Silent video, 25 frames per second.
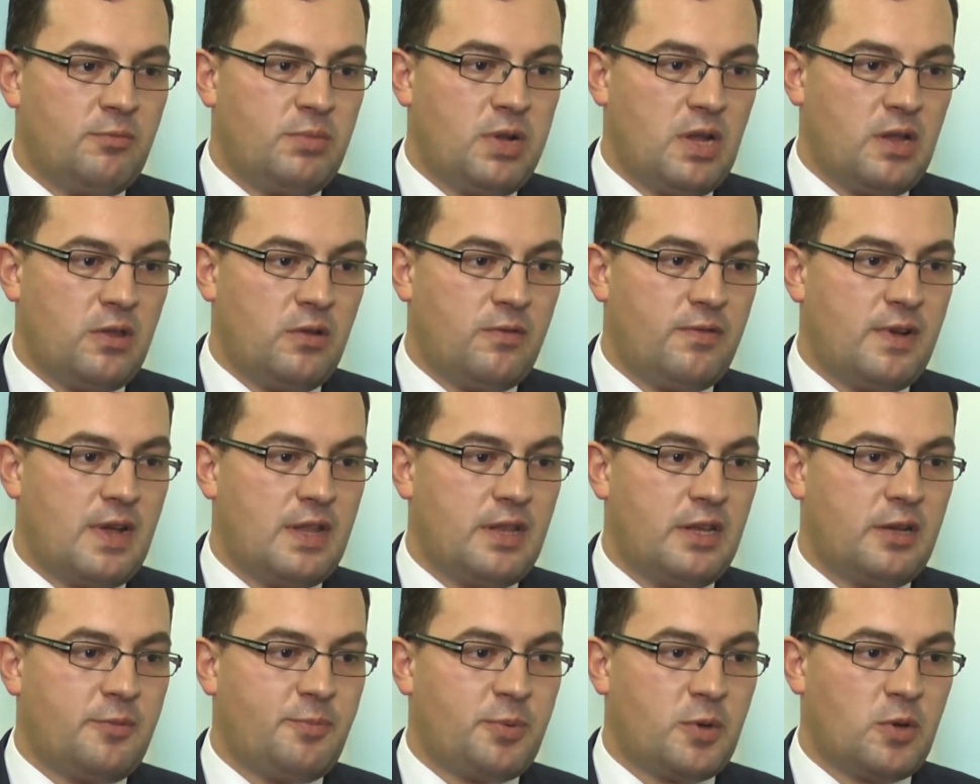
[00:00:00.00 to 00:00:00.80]

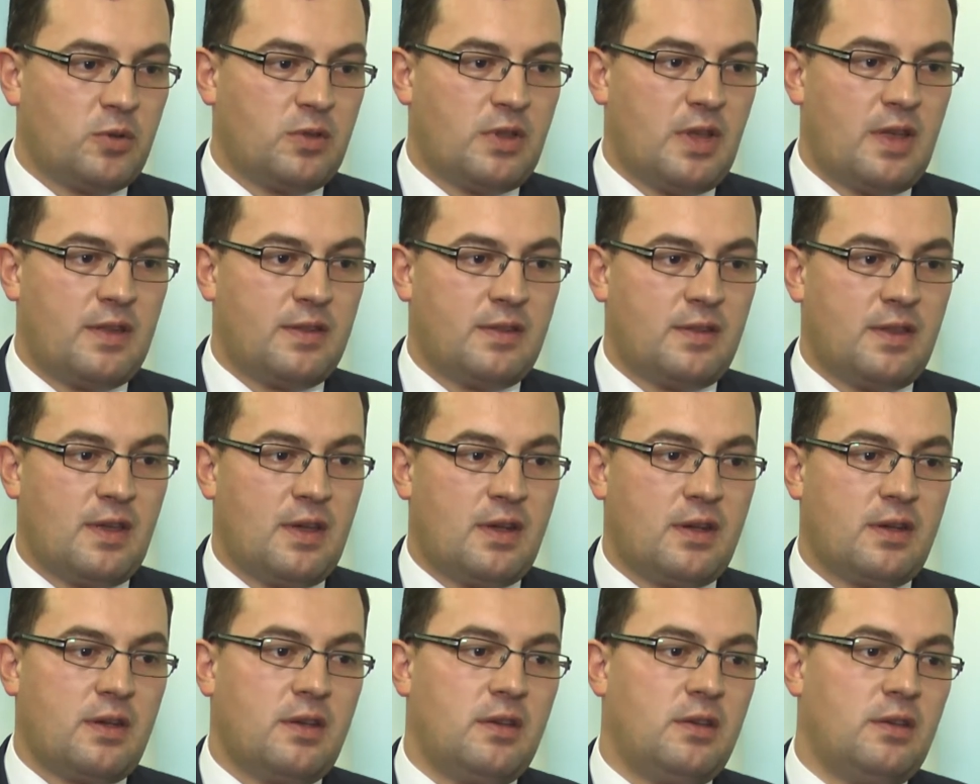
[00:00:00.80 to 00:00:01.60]
planowanych
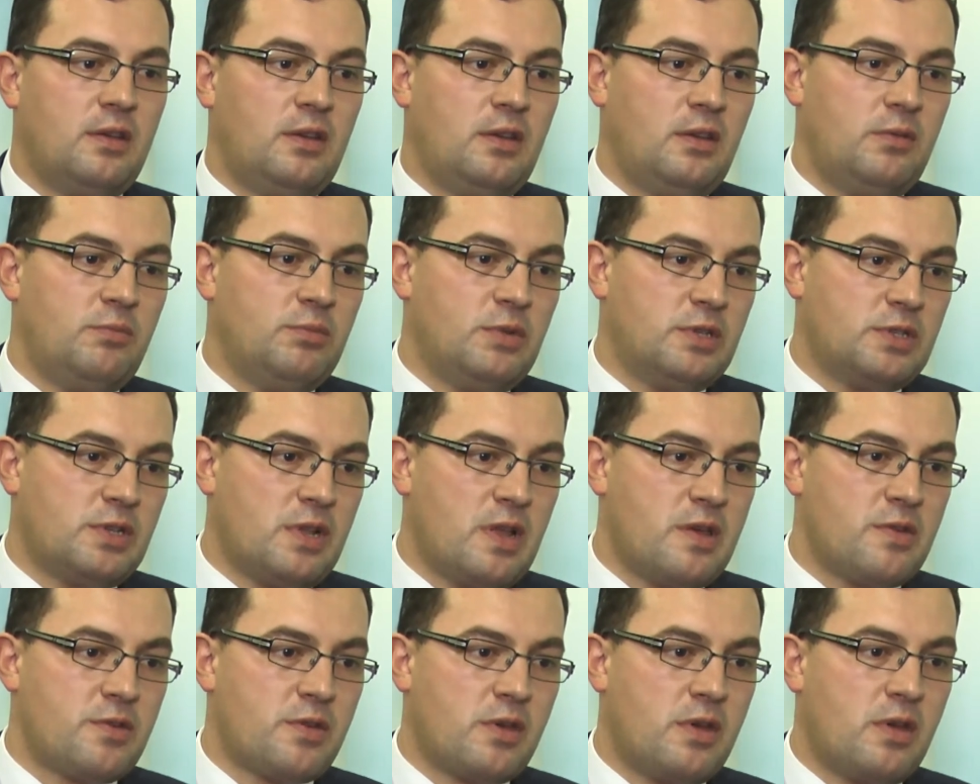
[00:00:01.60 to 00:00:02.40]
protestach i
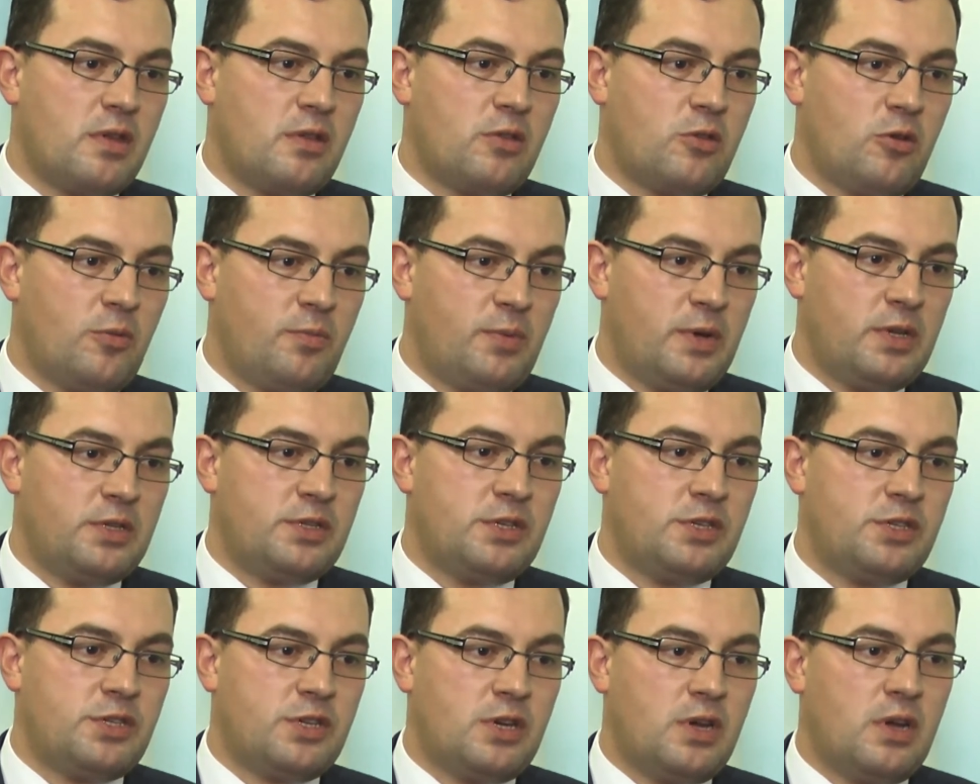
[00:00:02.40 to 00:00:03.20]
myślę, że to
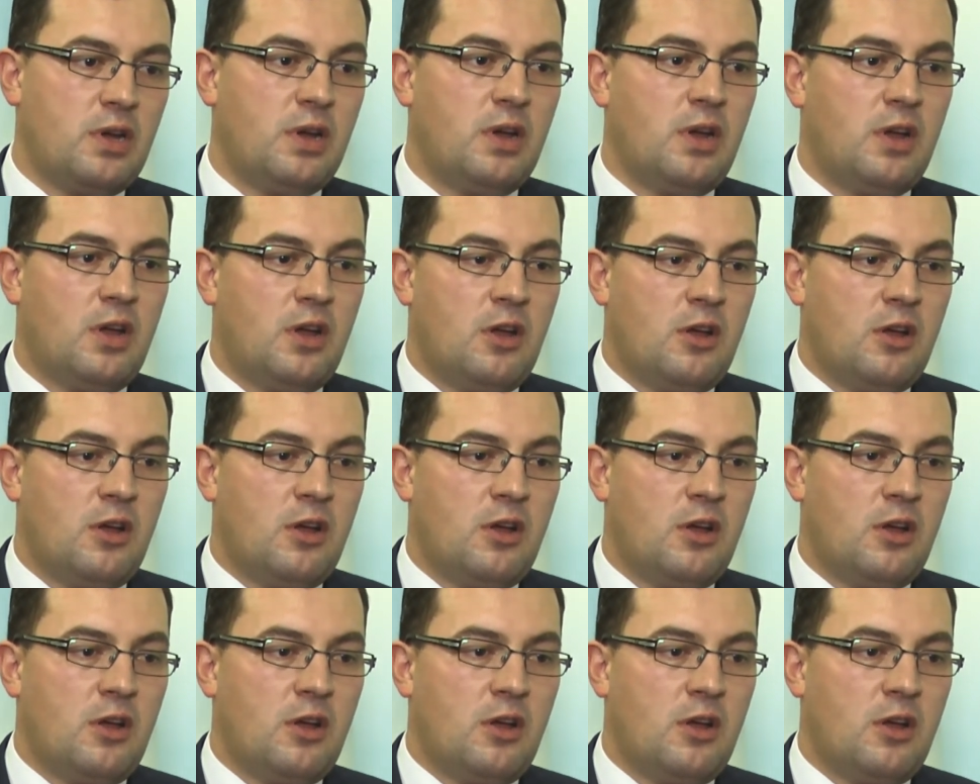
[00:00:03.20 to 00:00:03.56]
będzie się